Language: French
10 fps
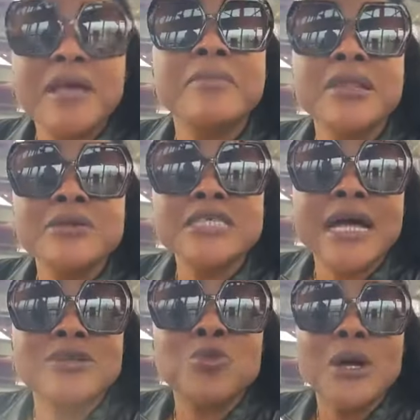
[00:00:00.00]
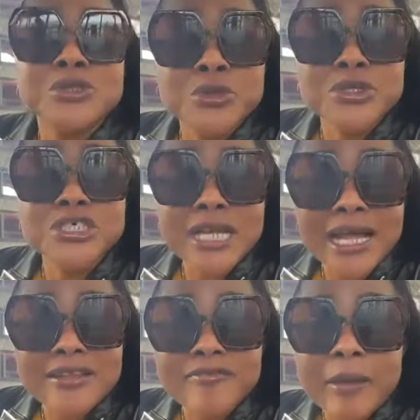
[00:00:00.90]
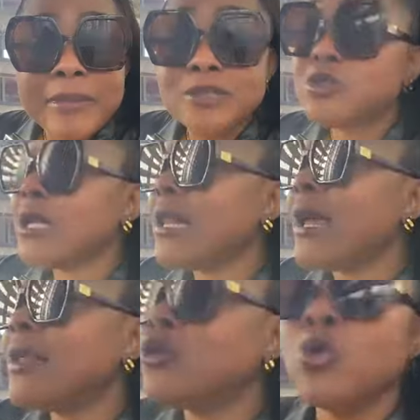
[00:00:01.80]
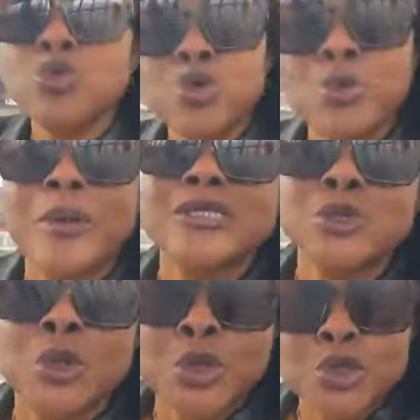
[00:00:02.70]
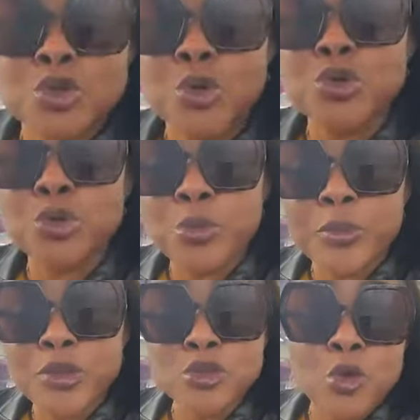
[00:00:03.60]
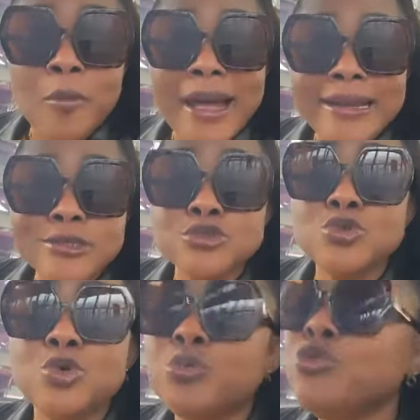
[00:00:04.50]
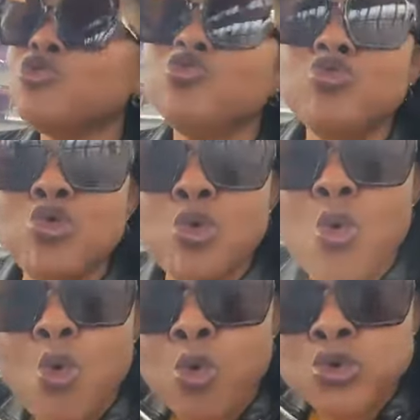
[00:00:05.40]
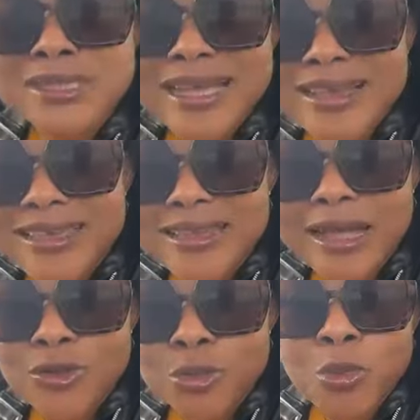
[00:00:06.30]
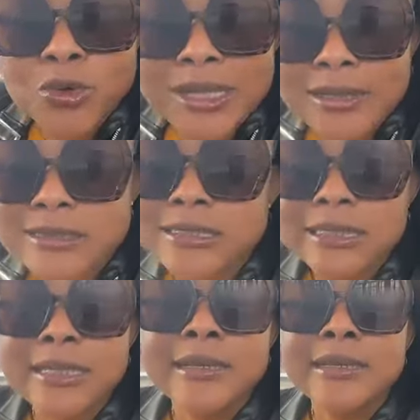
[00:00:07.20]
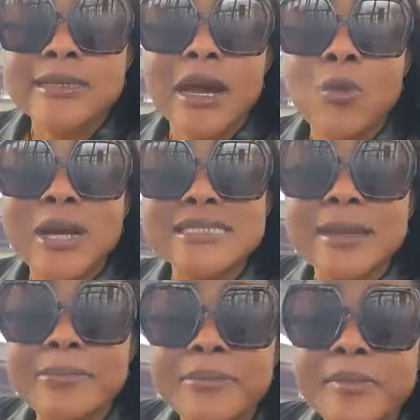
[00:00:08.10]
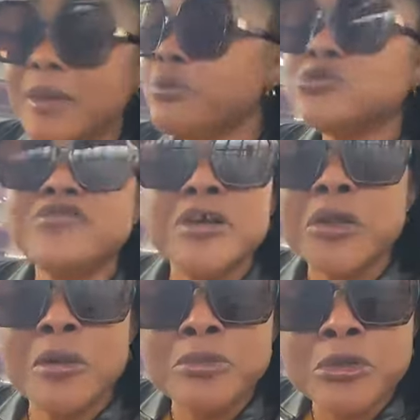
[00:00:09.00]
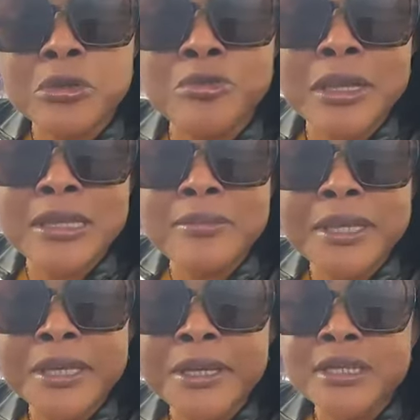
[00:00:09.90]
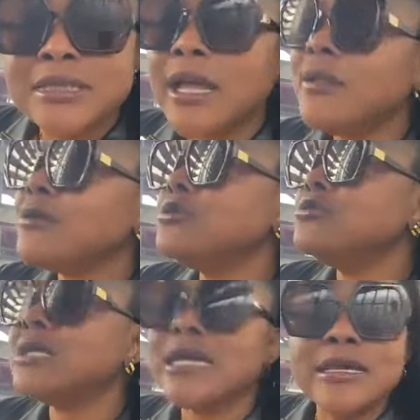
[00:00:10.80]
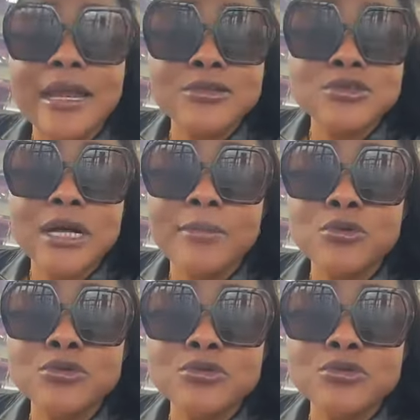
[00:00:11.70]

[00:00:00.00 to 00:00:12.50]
il va aimer le genre, quoi, sur le genre de femme là. Tu es là, ton occupation, au lieu de t'occuper de ton mari, tu t'occupes de tout le Congo, ça qui est dans le monde entier, dans WhatsApp. Et puis tu veux que l'homme de crier doit t'aimer. C'est alors que tu sais qu'il rend du,